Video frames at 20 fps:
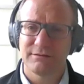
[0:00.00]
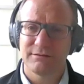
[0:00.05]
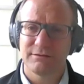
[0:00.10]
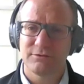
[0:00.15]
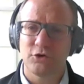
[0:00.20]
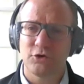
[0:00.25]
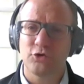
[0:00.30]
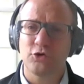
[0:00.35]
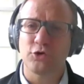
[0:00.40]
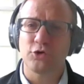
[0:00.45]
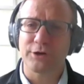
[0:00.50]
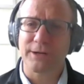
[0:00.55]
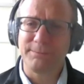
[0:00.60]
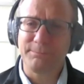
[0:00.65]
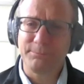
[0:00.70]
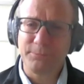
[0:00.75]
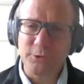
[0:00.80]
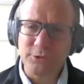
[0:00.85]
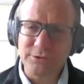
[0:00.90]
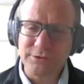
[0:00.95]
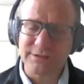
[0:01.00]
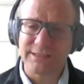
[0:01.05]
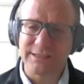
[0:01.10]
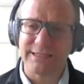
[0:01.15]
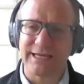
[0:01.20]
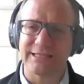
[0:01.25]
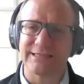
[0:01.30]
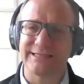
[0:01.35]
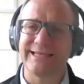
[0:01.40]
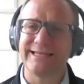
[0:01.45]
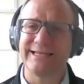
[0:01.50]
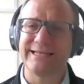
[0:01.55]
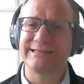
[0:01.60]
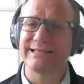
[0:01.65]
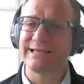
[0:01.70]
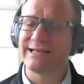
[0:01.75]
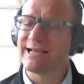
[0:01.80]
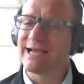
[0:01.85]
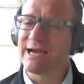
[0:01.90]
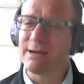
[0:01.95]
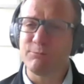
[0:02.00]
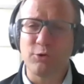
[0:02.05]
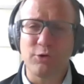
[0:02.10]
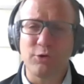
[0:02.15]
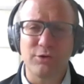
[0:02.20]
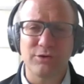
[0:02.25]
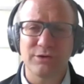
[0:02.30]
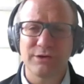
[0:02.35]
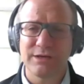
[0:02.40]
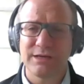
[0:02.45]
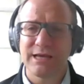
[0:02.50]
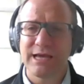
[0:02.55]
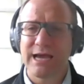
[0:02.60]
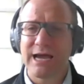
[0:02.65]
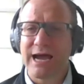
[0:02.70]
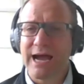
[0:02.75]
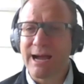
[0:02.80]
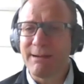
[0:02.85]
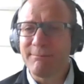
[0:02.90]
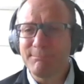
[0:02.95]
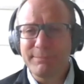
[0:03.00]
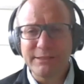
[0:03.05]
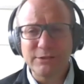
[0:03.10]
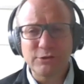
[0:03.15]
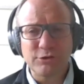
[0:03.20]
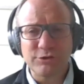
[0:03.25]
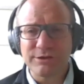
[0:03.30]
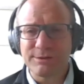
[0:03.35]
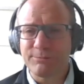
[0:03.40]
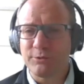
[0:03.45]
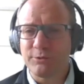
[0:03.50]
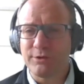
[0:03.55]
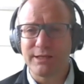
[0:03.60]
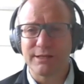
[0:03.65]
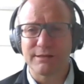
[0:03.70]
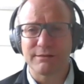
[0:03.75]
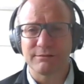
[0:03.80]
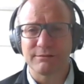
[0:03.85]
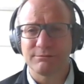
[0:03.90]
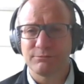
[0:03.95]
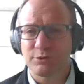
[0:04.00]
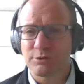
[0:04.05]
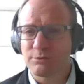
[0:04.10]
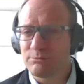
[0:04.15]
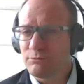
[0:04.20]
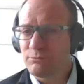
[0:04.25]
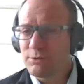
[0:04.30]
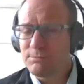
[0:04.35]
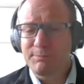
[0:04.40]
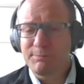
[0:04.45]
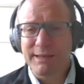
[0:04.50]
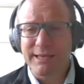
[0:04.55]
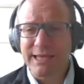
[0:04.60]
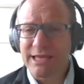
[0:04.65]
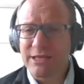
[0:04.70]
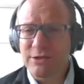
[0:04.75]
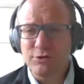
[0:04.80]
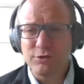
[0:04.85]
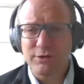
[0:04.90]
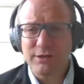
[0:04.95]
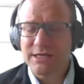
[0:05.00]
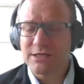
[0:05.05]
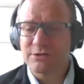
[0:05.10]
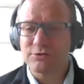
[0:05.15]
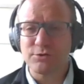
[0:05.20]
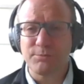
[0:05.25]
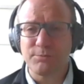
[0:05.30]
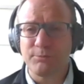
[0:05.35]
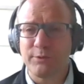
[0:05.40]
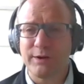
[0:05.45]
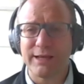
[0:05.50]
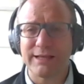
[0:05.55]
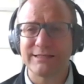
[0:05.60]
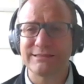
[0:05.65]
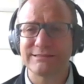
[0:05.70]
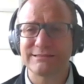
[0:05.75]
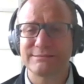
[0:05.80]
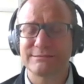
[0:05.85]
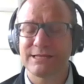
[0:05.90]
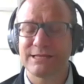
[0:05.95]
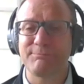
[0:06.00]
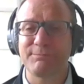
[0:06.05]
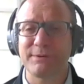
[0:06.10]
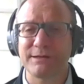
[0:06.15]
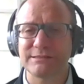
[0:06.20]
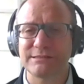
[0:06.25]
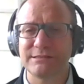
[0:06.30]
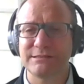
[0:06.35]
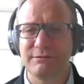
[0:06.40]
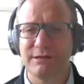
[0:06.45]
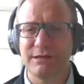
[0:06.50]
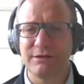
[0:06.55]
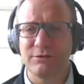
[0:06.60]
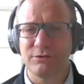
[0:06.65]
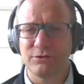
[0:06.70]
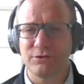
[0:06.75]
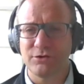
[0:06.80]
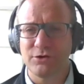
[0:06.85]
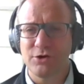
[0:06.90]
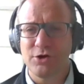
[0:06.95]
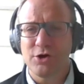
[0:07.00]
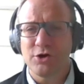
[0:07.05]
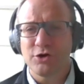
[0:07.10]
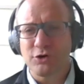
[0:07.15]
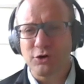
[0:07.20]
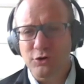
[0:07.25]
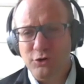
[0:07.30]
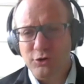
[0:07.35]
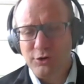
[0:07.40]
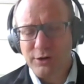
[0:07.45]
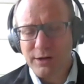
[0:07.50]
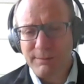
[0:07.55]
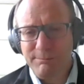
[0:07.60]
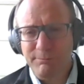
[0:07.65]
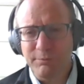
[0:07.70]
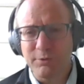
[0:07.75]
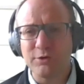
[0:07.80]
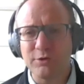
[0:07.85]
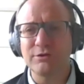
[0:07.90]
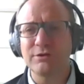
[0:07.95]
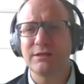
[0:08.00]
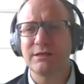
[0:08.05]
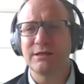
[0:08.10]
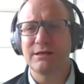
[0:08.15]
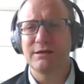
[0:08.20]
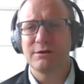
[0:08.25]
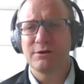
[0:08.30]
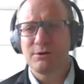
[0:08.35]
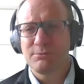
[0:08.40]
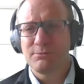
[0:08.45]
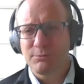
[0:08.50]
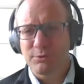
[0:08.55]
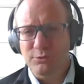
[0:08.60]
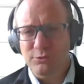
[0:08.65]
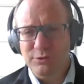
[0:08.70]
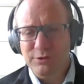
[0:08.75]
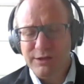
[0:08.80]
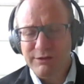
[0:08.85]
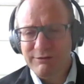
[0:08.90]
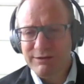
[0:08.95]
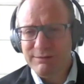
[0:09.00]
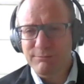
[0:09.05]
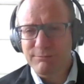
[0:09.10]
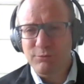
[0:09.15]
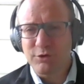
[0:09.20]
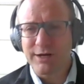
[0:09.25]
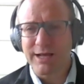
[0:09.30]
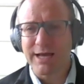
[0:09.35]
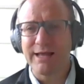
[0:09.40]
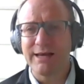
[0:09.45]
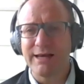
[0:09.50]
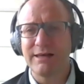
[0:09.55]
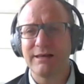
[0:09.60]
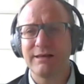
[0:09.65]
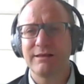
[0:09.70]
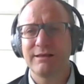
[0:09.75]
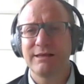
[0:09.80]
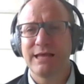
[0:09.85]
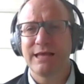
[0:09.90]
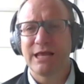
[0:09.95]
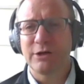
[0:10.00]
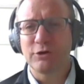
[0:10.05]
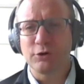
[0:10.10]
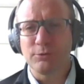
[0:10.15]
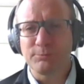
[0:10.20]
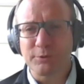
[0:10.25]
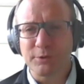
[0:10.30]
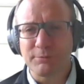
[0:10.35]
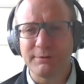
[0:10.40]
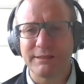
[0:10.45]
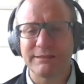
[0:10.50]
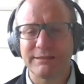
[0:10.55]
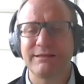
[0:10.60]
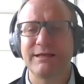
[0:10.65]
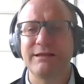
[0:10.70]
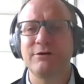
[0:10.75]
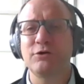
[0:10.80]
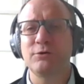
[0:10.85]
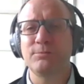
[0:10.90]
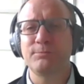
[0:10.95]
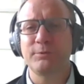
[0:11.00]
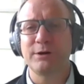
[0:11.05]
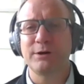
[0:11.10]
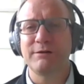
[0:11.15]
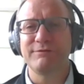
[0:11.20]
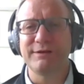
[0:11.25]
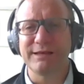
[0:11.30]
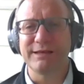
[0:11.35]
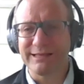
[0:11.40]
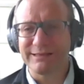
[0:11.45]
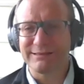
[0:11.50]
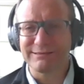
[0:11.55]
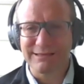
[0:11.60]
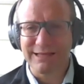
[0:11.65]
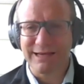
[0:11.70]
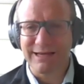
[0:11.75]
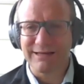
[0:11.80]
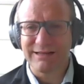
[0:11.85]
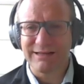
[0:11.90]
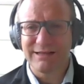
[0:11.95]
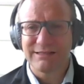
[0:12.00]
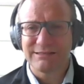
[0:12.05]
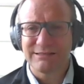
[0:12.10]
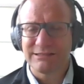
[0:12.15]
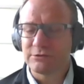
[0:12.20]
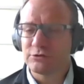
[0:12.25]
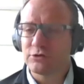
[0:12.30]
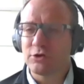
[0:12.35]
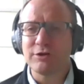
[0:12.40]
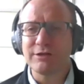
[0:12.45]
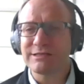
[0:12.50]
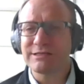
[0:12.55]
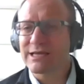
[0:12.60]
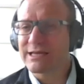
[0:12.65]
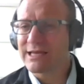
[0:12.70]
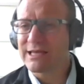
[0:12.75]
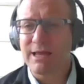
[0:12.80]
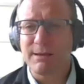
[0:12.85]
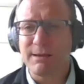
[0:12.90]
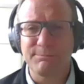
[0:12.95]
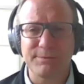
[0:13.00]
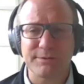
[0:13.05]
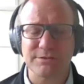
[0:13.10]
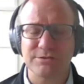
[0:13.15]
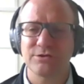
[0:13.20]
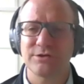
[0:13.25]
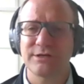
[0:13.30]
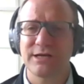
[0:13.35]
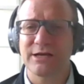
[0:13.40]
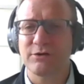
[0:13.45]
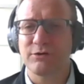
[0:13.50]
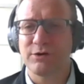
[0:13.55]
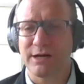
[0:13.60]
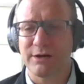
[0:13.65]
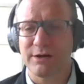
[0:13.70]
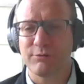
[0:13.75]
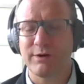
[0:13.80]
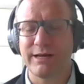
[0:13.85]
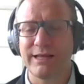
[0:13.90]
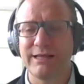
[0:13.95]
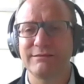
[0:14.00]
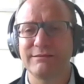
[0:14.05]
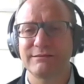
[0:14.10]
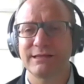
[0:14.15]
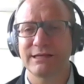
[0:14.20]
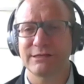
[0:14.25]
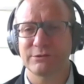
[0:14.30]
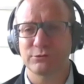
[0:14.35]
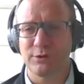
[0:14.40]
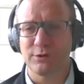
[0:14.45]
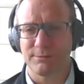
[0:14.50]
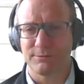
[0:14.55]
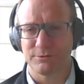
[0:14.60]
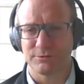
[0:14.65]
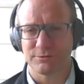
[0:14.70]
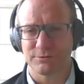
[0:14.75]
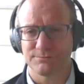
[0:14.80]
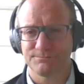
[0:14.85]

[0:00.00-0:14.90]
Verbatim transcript: nos corresponde a quienes tengamos ámbitos de poder, por muy pequeños que esos puedan ser percibidos, nos corresponde por un deber moral el comprometernos por el bienestar de todas aquellas personas con las cuales interactuamos.